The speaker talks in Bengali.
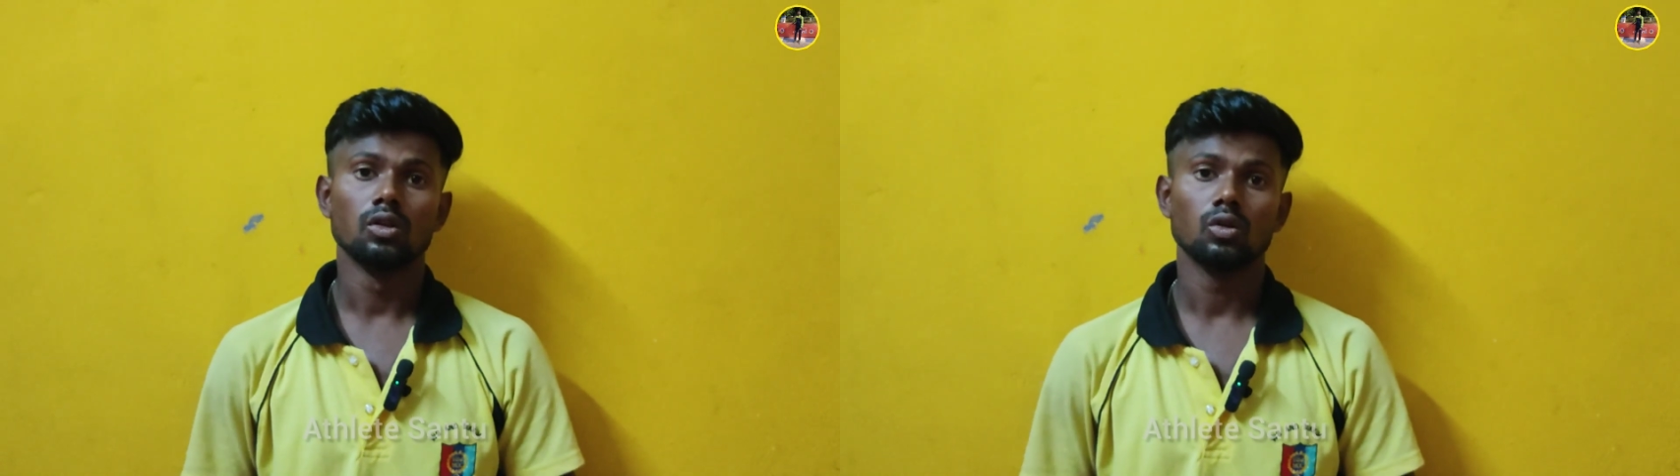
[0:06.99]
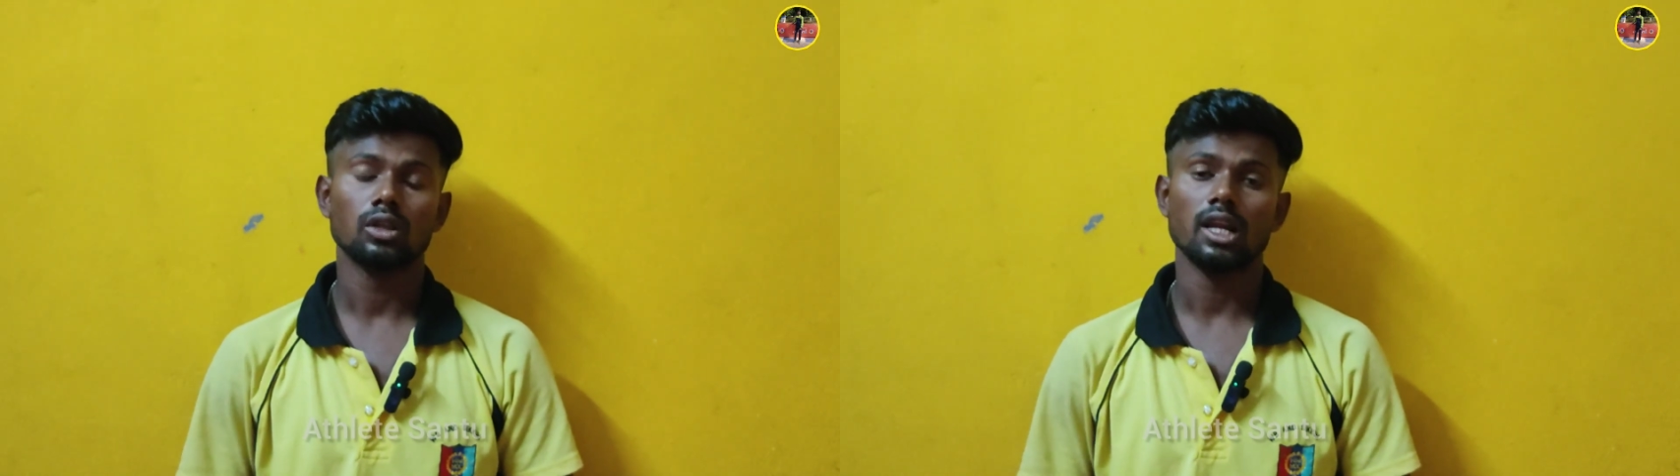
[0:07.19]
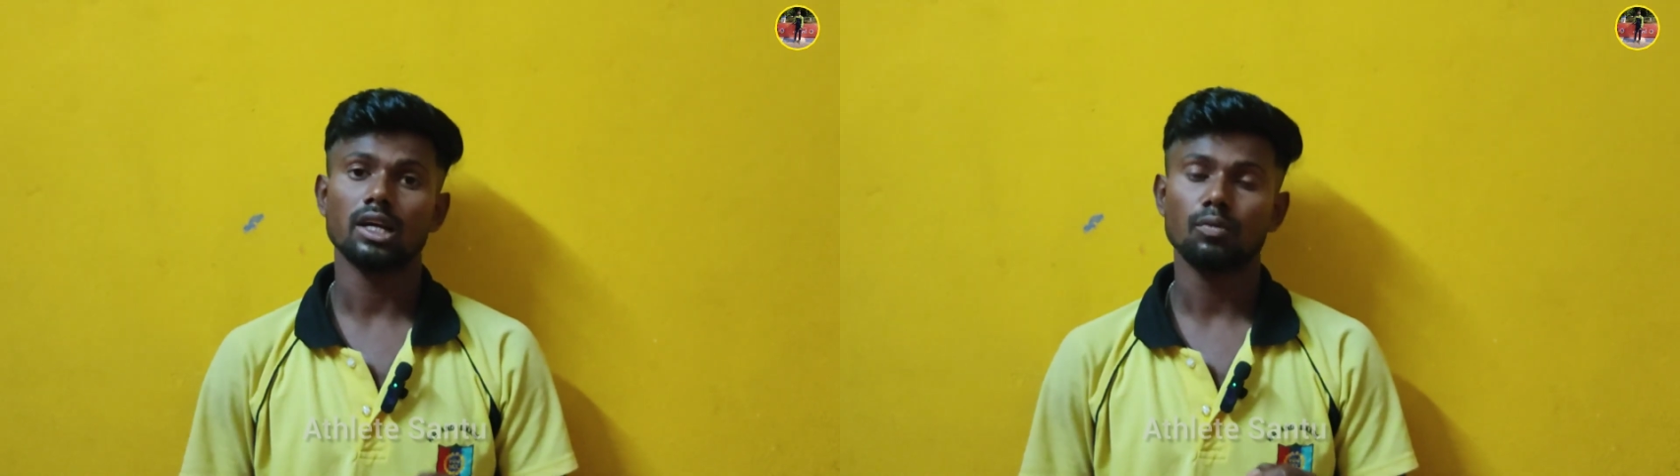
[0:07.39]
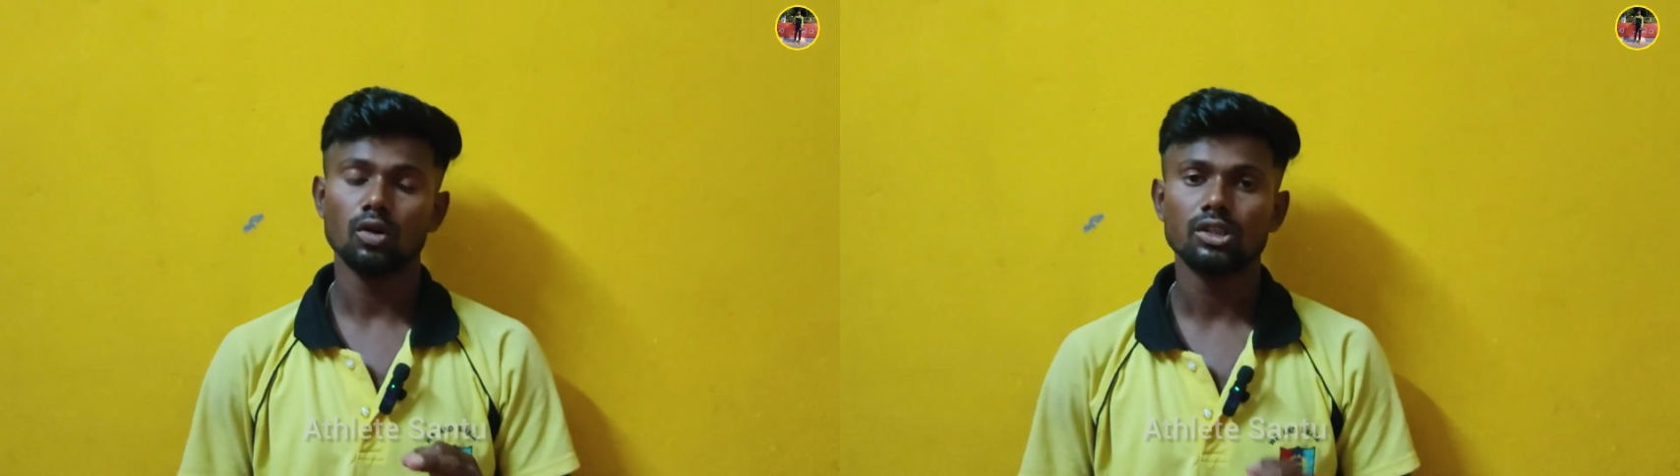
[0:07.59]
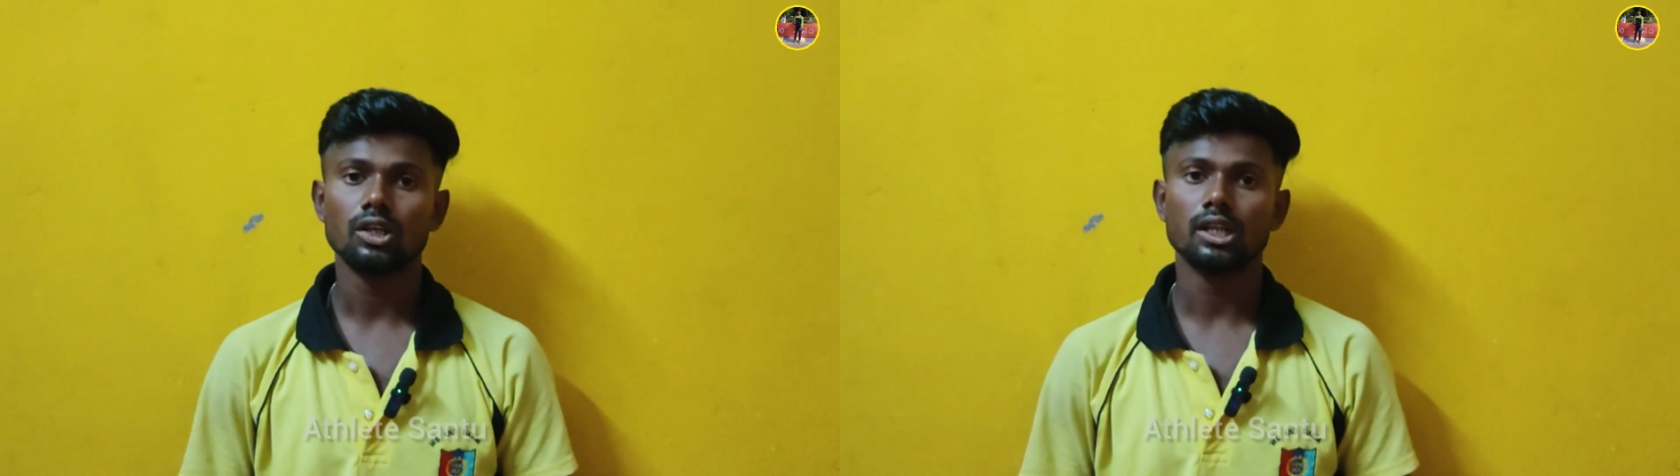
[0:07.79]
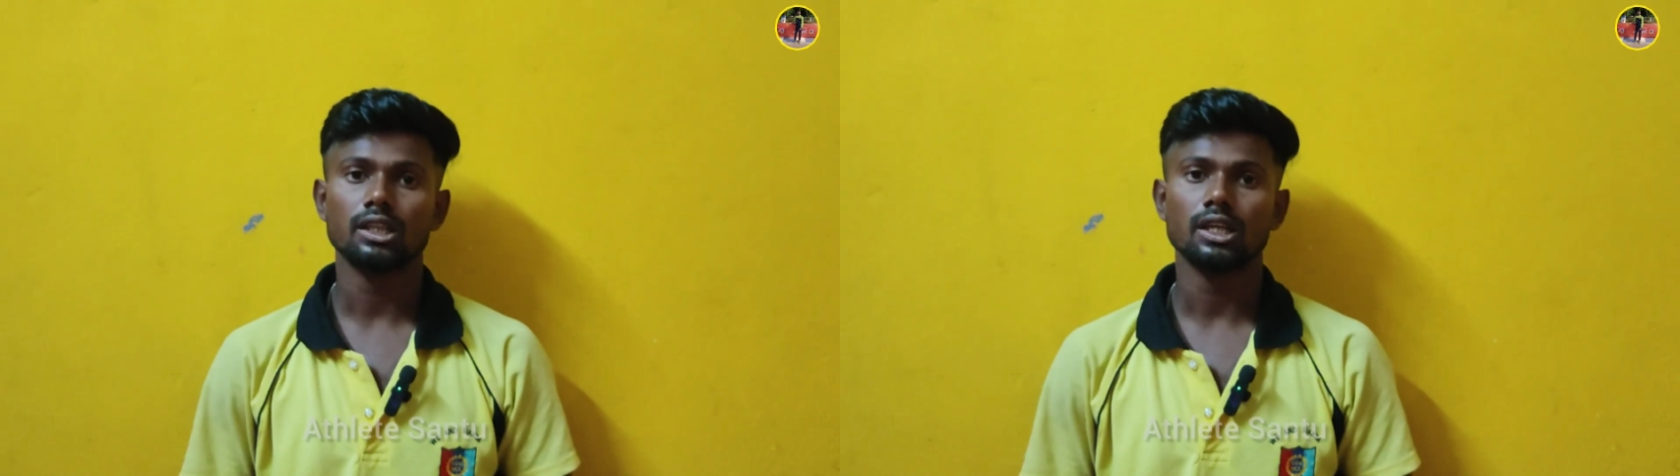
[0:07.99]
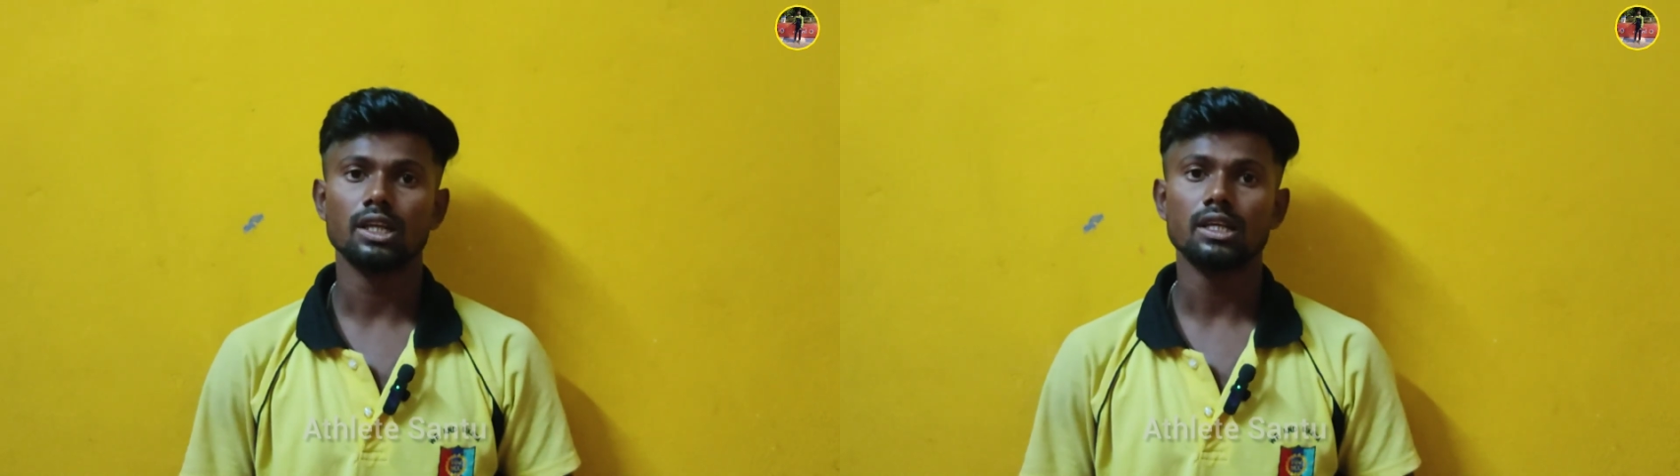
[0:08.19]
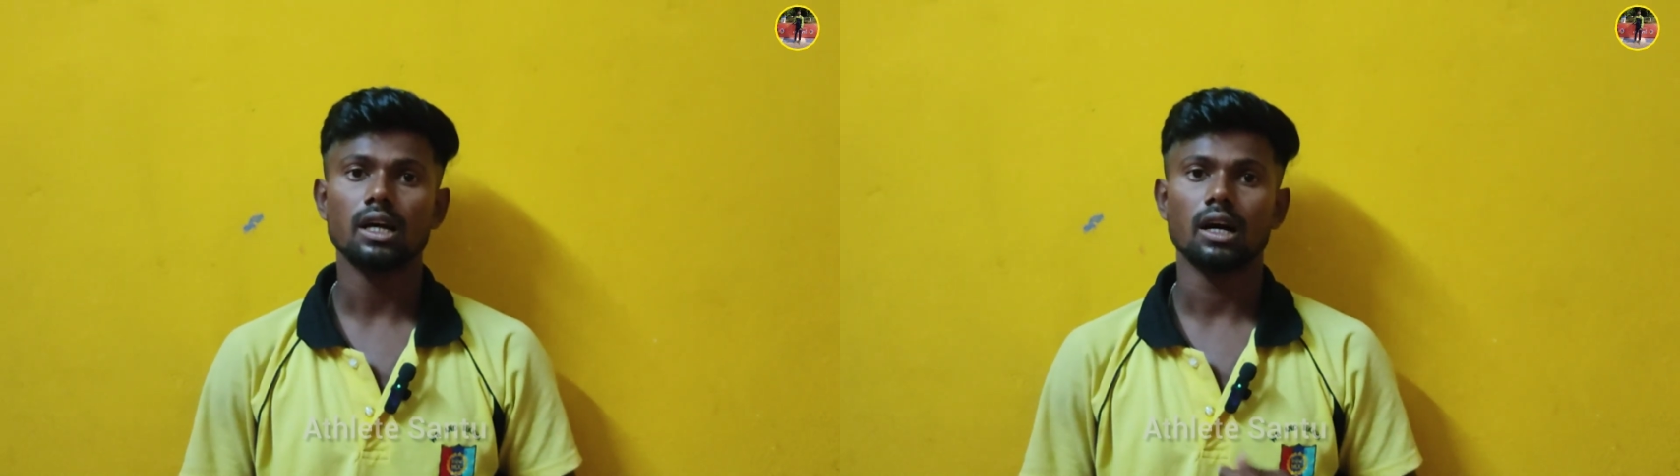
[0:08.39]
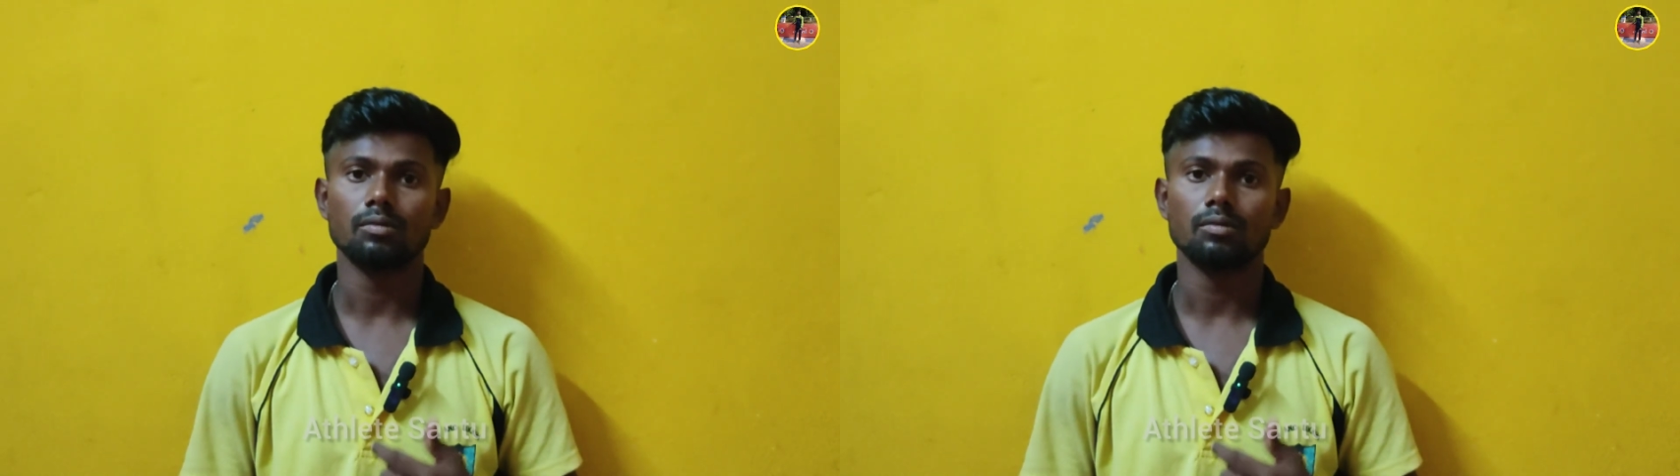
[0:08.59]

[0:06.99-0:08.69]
তো তার আগে পরিচয়টা দিয়ে নিই